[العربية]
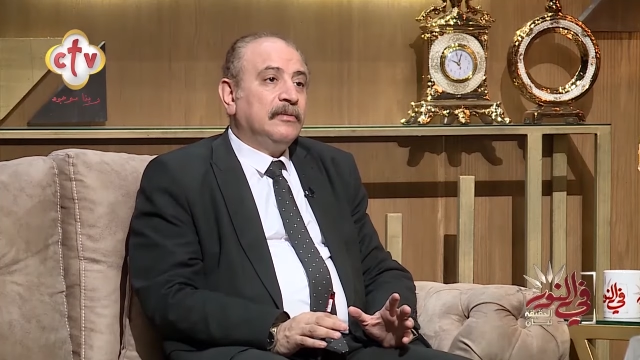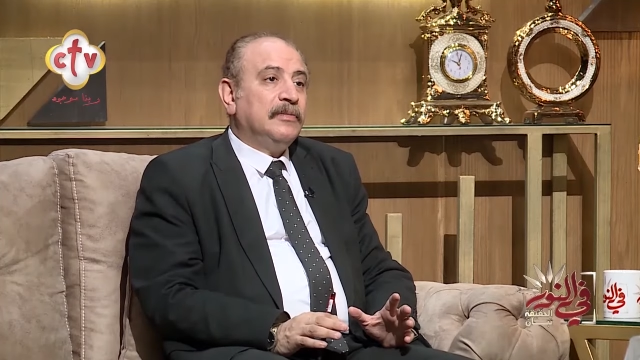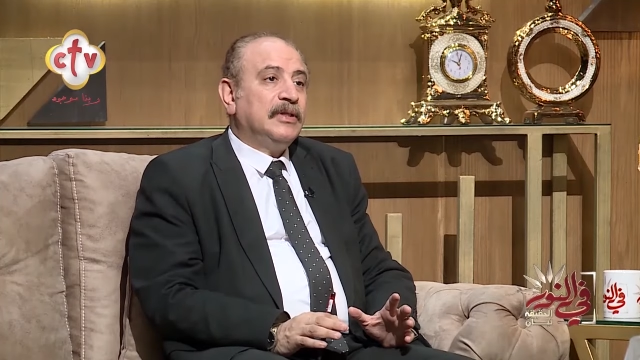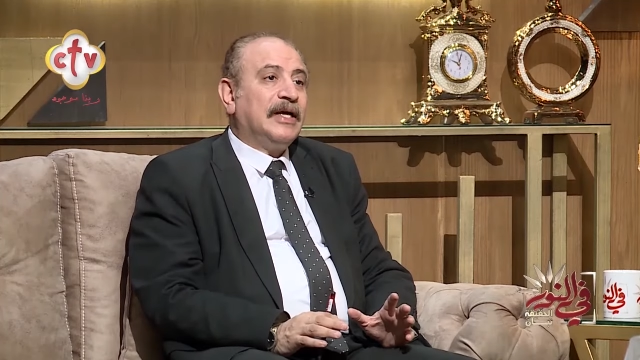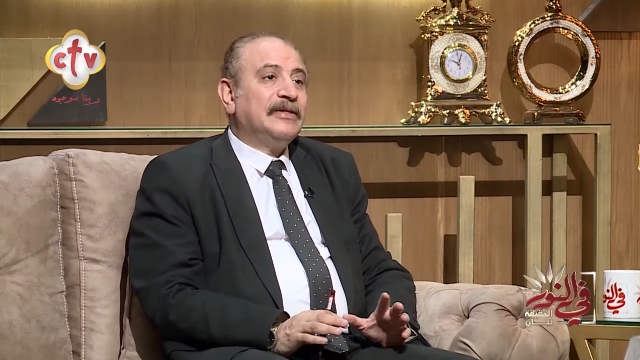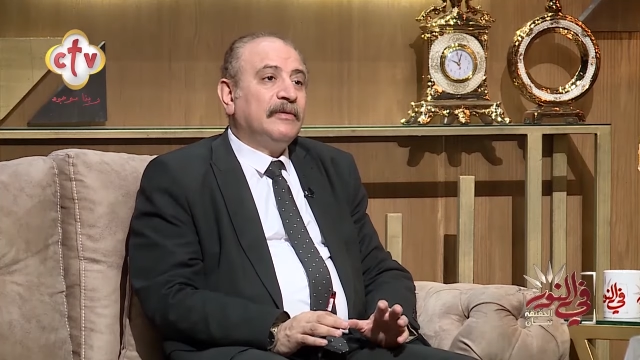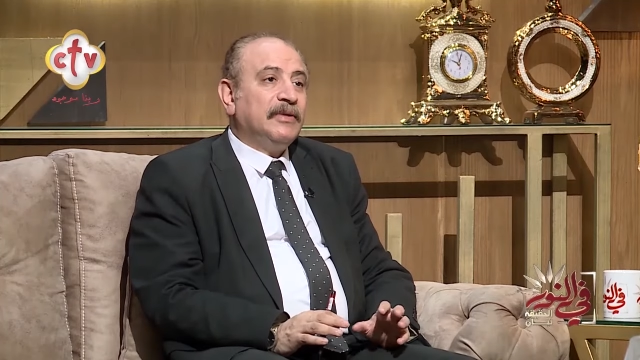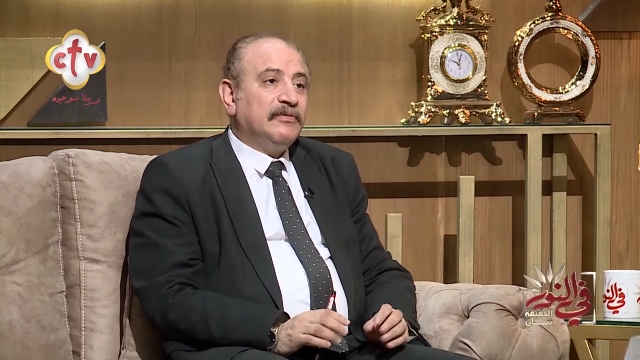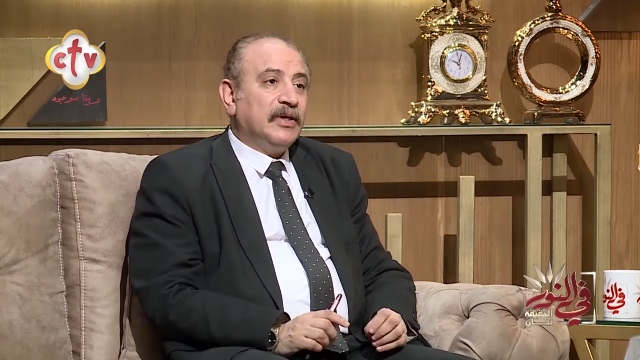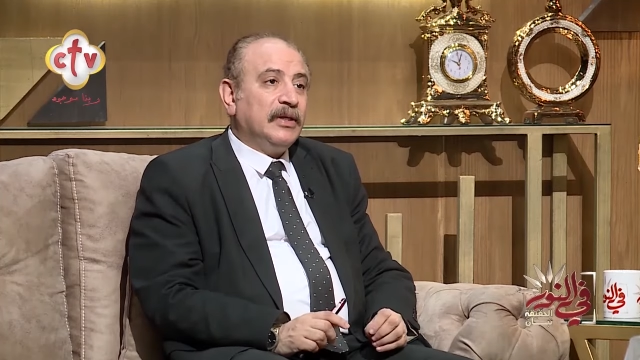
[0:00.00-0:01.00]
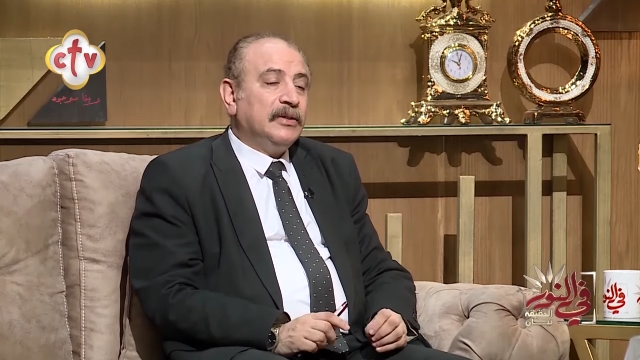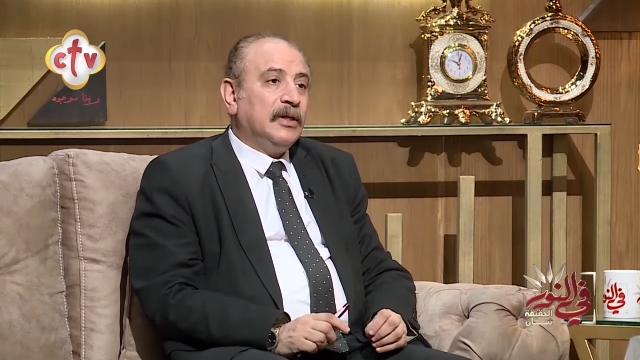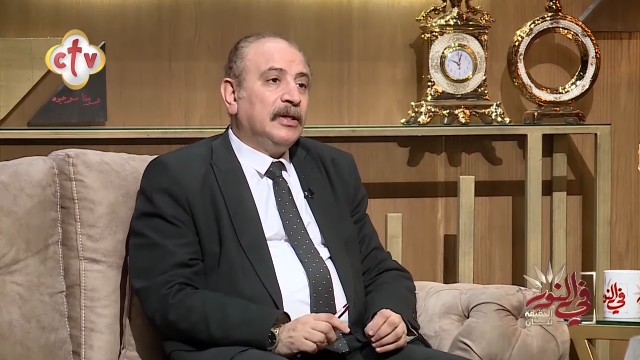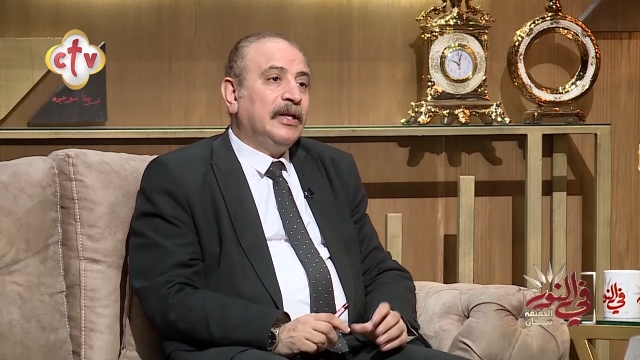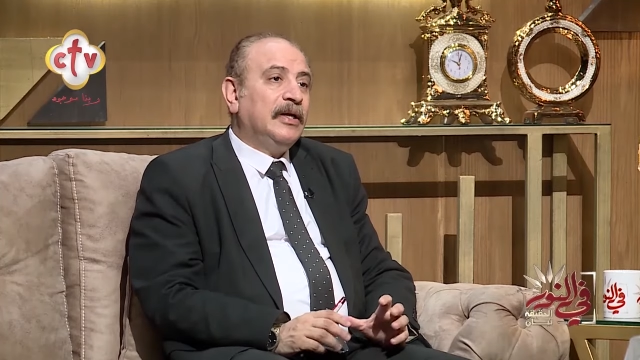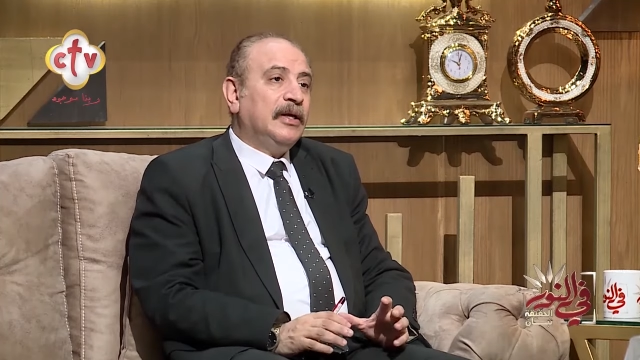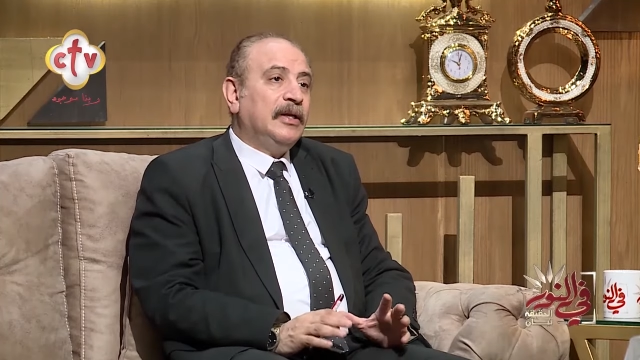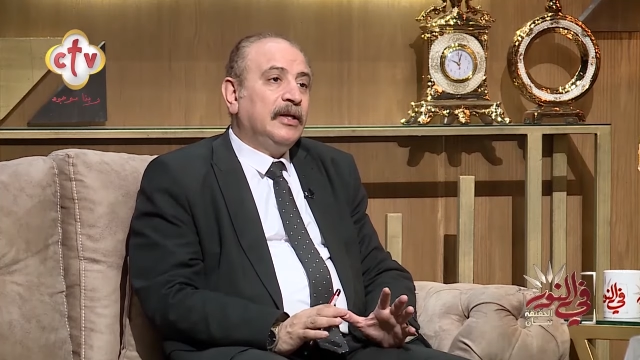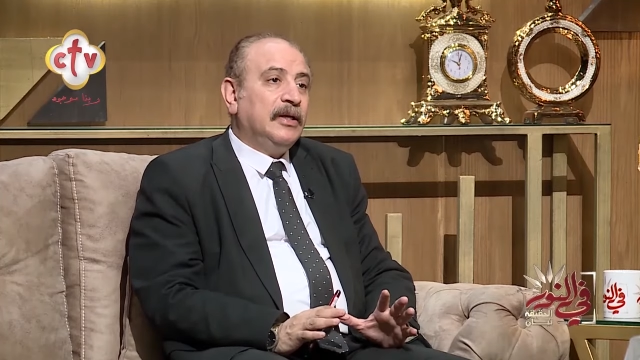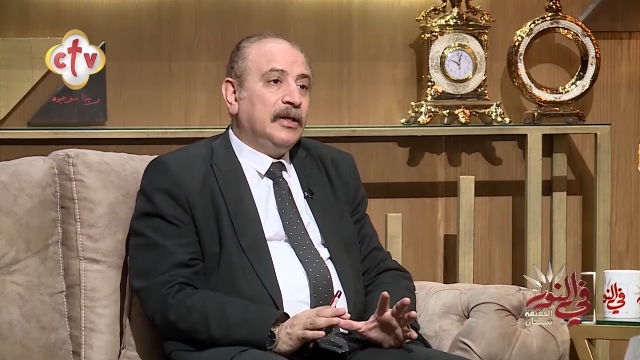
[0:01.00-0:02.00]
بتعتمد فكرة
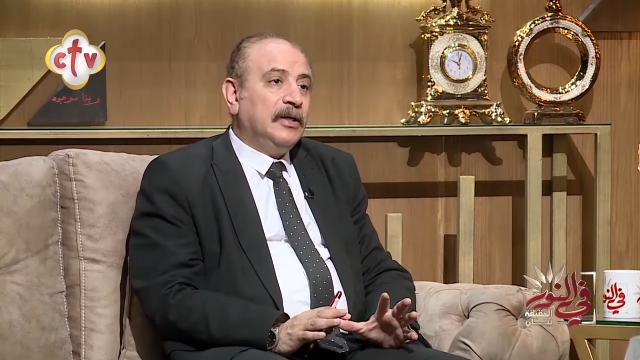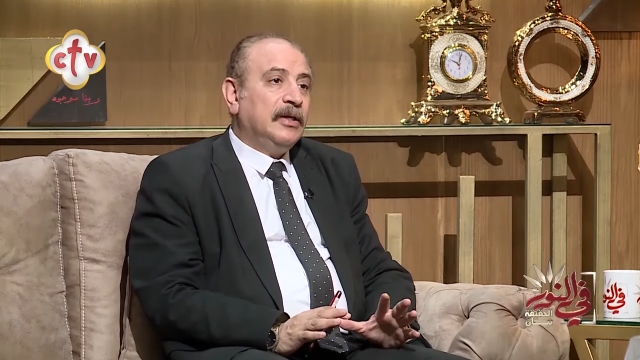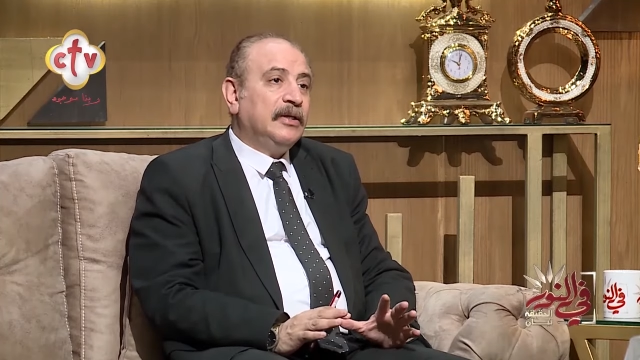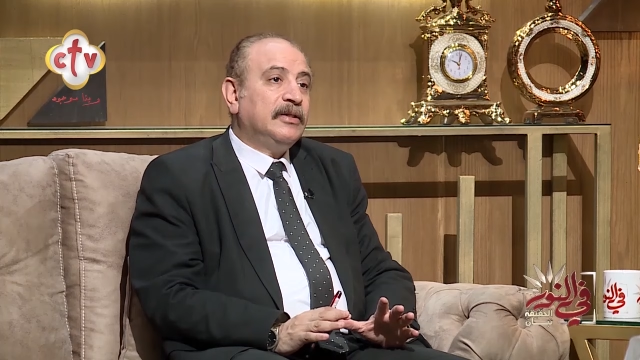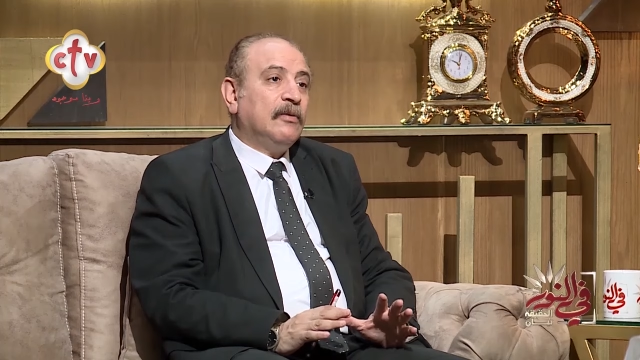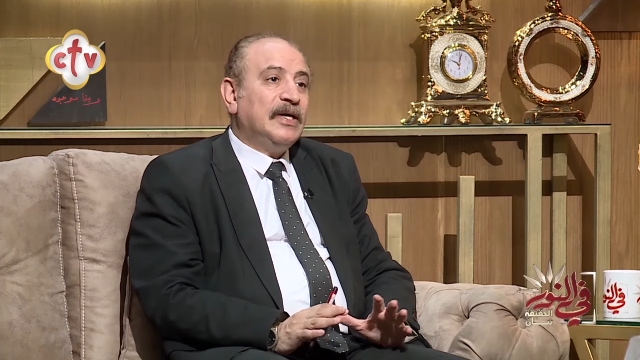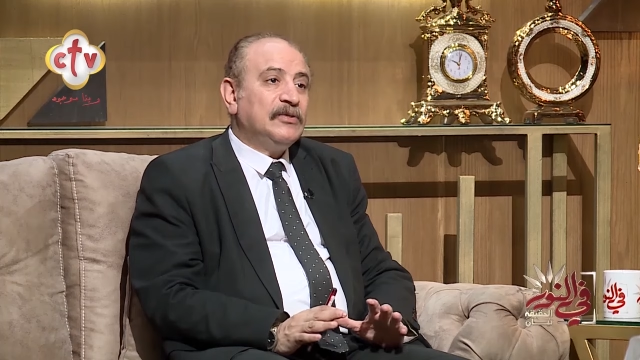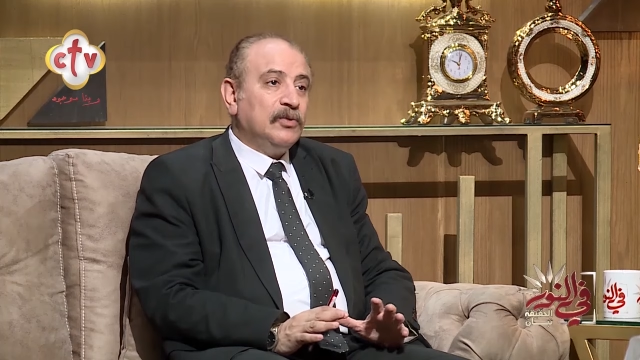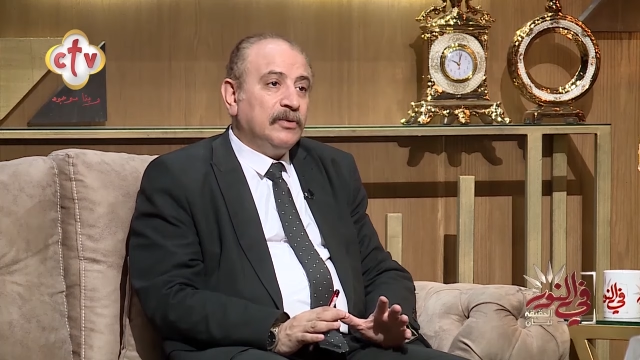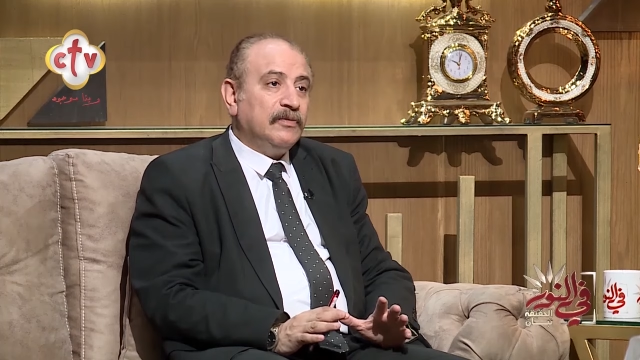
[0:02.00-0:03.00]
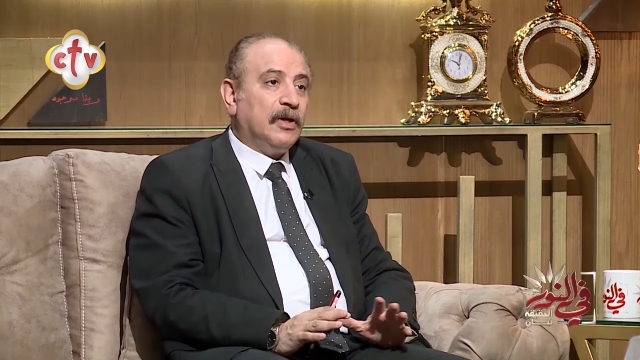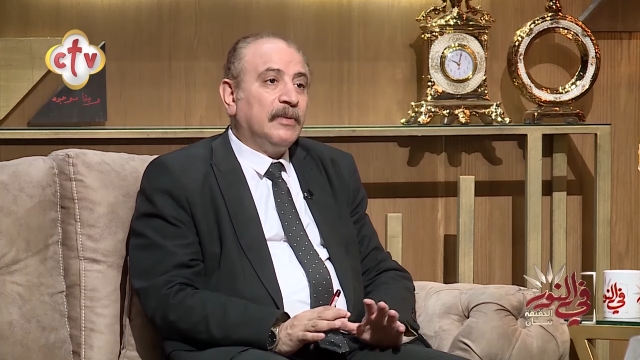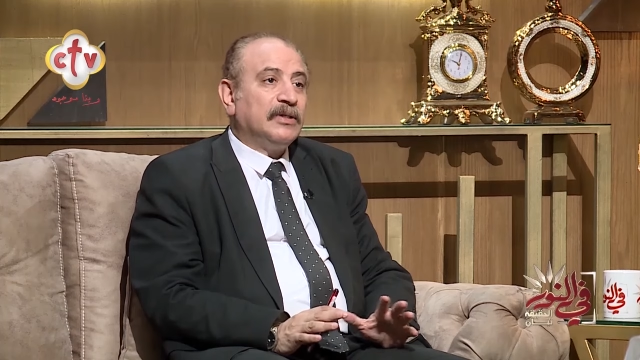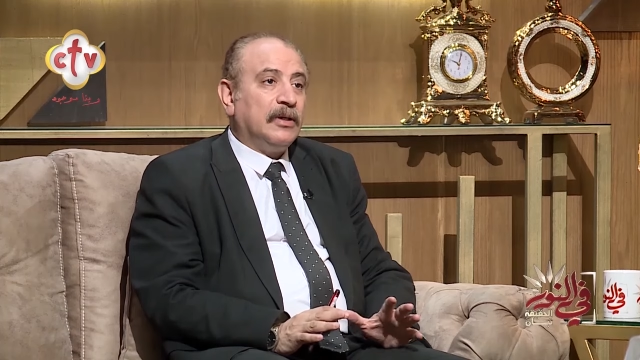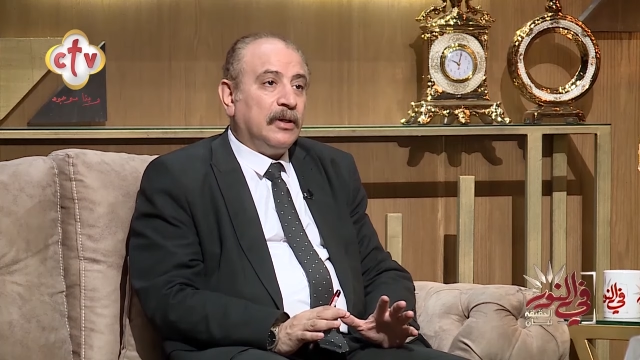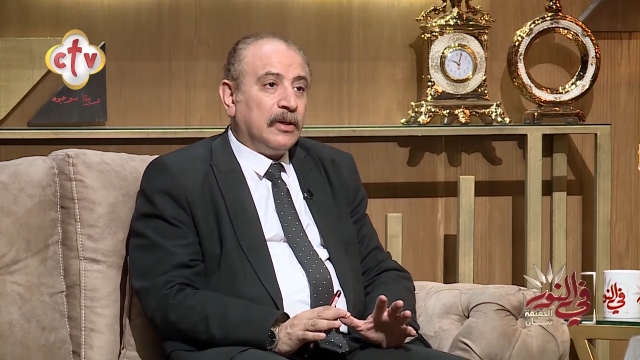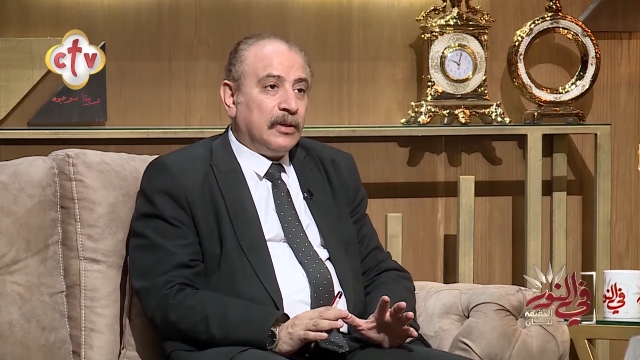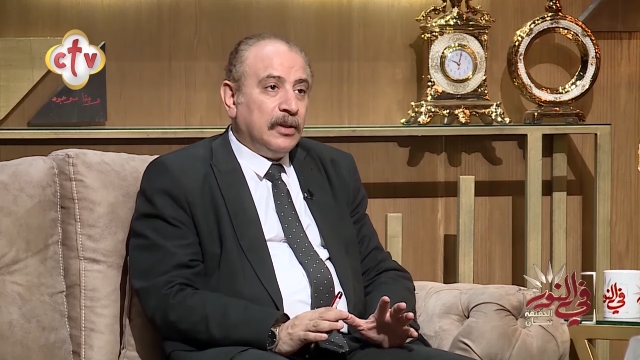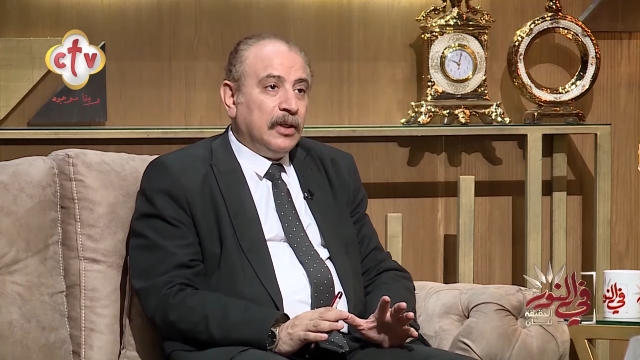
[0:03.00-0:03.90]
التوازن في نمط العلاقة